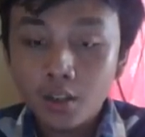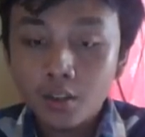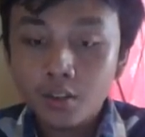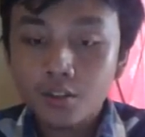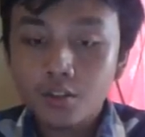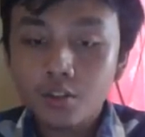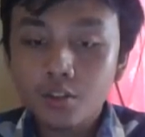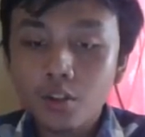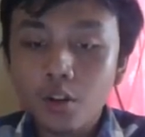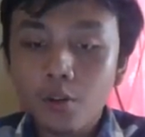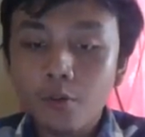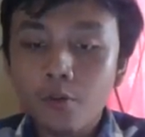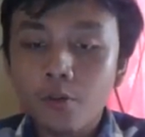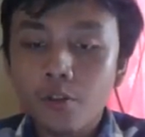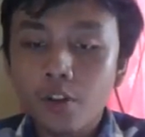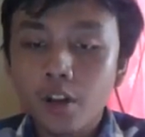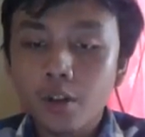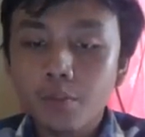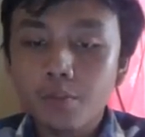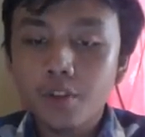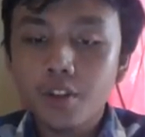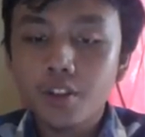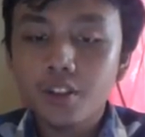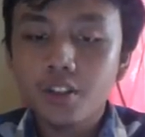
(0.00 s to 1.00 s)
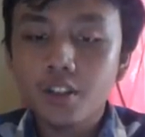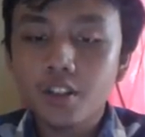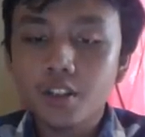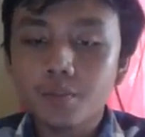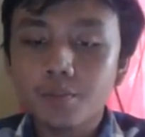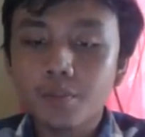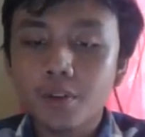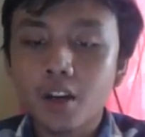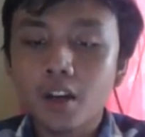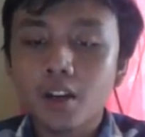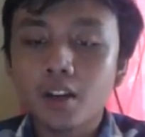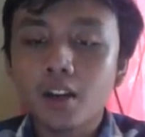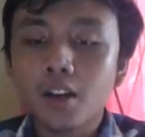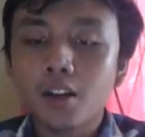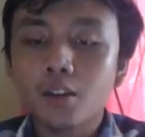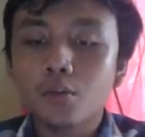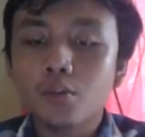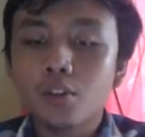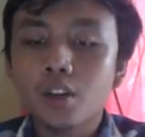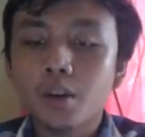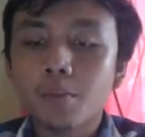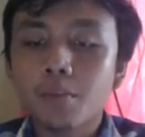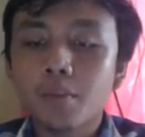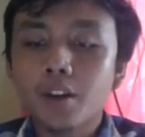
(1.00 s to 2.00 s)
software bisnis perangkat
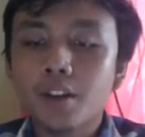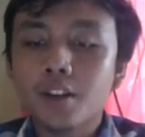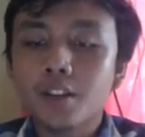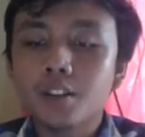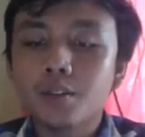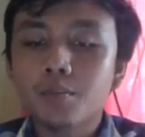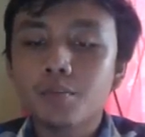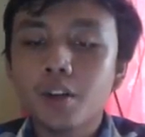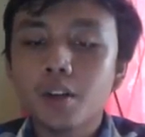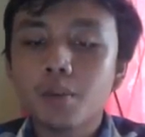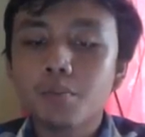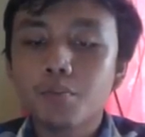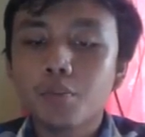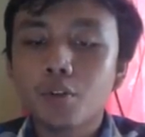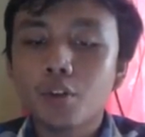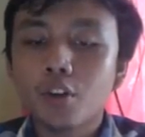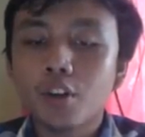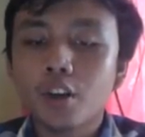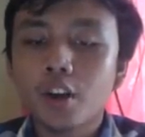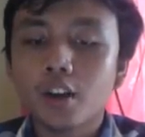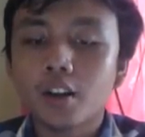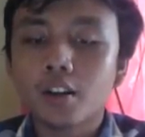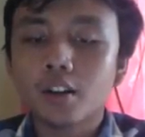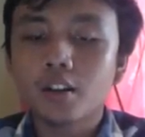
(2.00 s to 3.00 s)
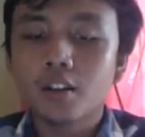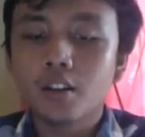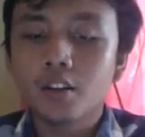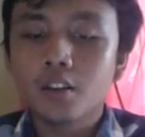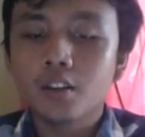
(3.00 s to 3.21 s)
lunak manajemen proyek